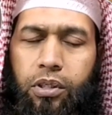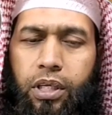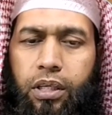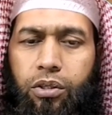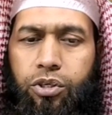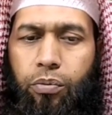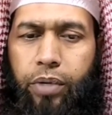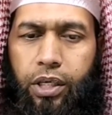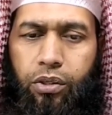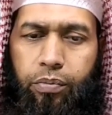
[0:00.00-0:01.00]
অর্থাৎ
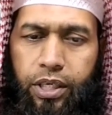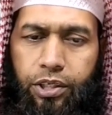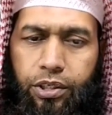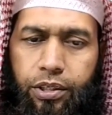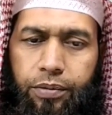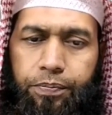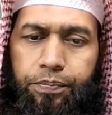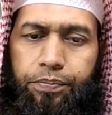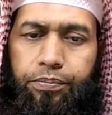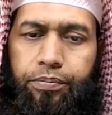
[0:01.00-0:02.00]
সম্মানিত মাস
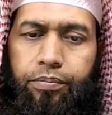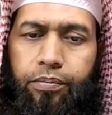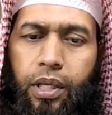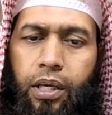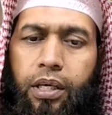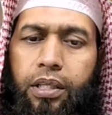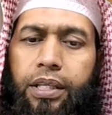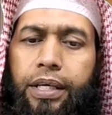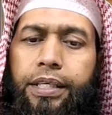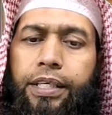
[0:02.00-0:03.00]

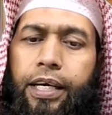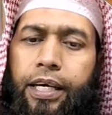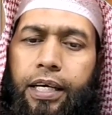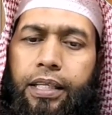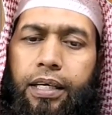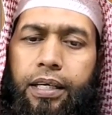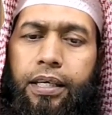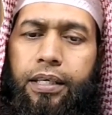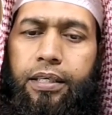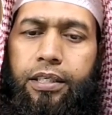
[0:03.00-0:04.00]
তিনটি একাদারে
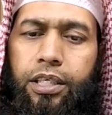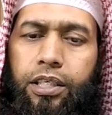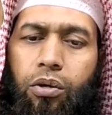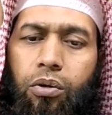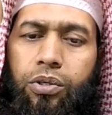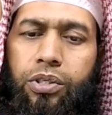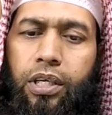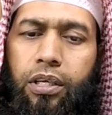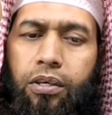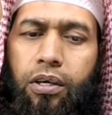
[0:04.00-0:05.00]
সেটা হলো
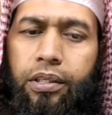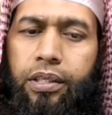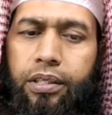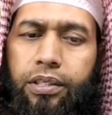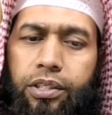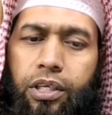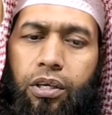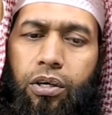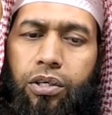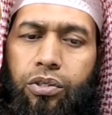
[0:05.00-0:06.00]
জিলকদ
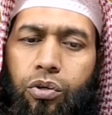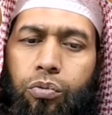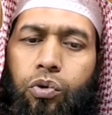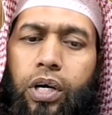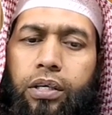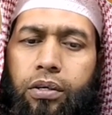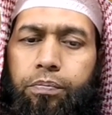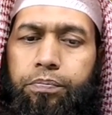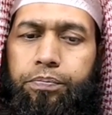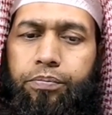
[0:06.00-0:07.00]
জিলহজ ও মুহারম
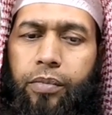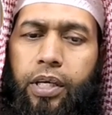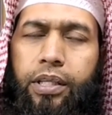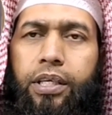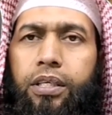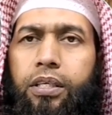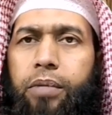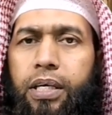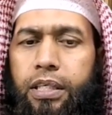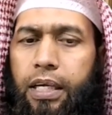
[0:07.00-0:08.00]
এই তিনটি
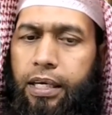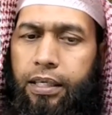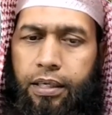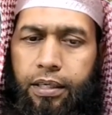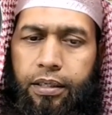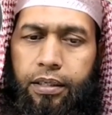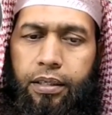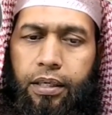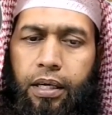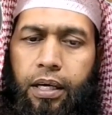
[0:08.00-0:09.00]
মাস লাগাদার
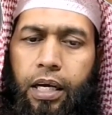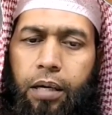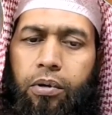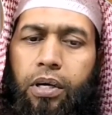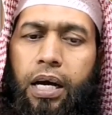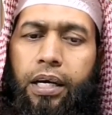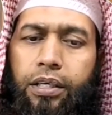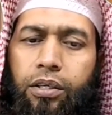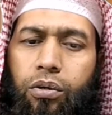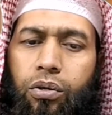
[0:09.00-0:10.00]
এবং
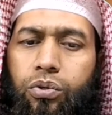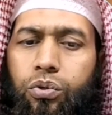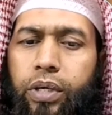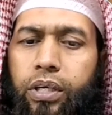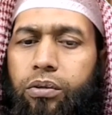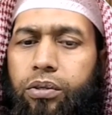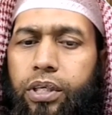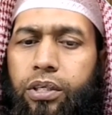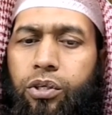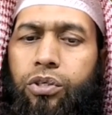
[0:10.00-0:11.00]
আরেকটি হলো জুমার
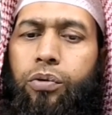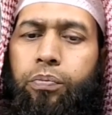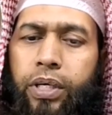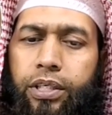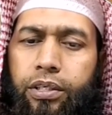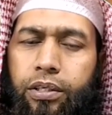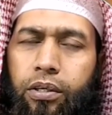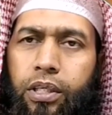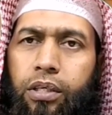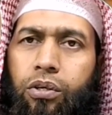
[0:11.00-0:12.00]
গোত্রের রজব মাস
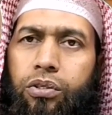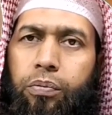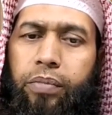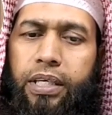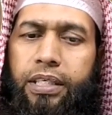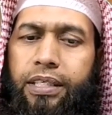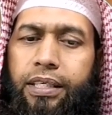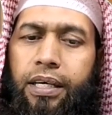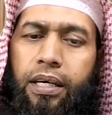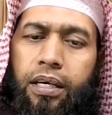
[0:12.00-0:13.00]
অর্থাৎ রজব মাস
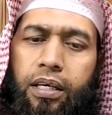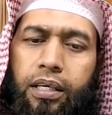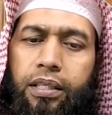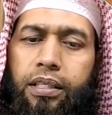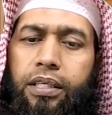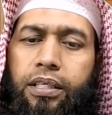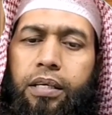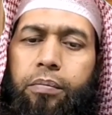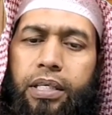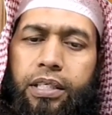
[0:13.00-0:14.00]
এটা এই
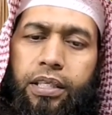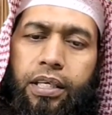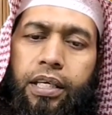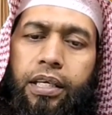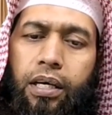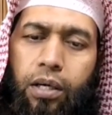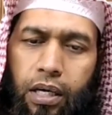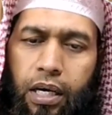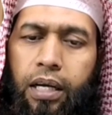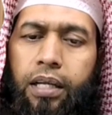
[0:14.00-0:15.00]
তিনটা মাস থেকে
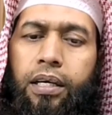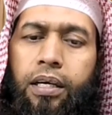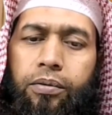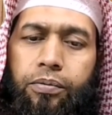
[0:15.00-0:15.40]
আলাদা